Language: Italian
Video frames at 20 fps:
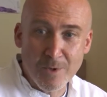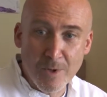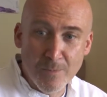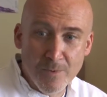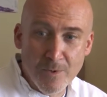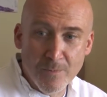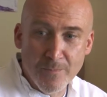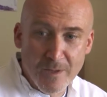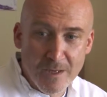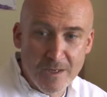
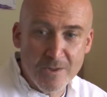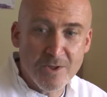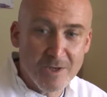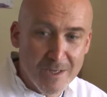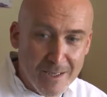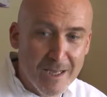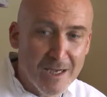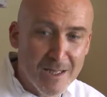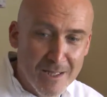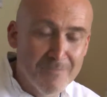proprio per
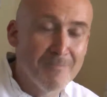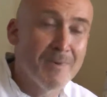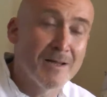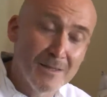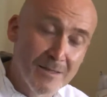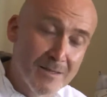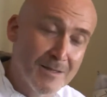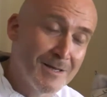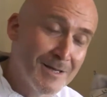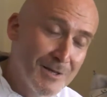cercare di
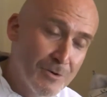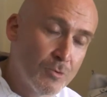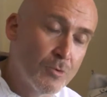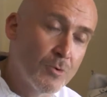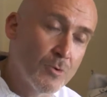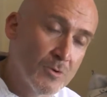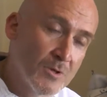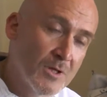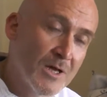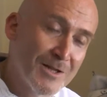mantenere
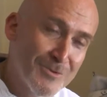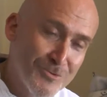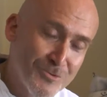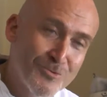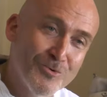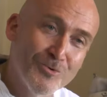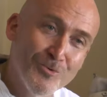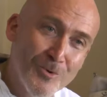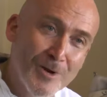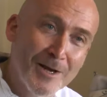un
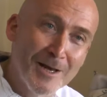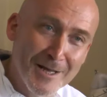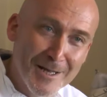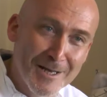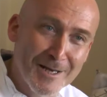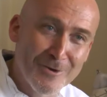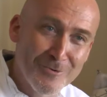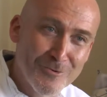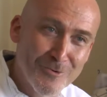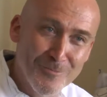contatto con quella
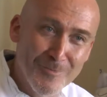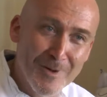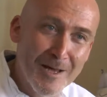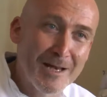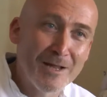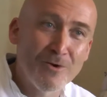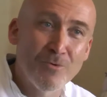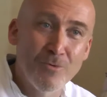che è la normale